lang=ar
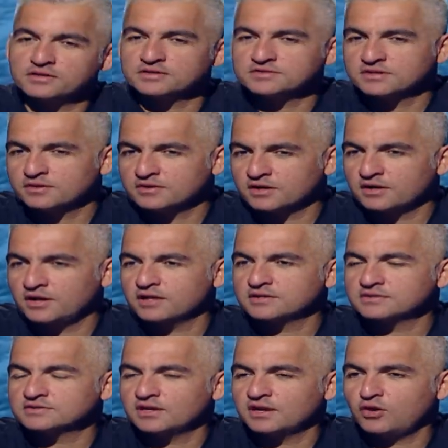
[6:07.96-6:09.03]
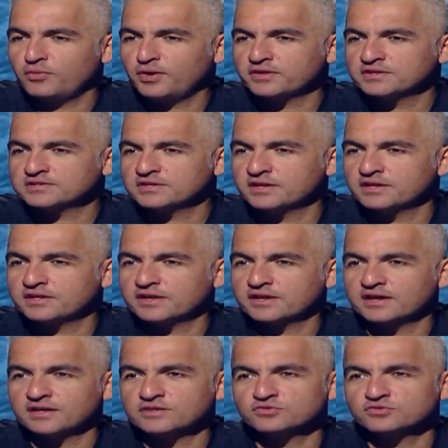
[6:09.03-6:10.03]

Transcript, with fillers: الناس غلطت صلاح بعض الناس قالت لك يعني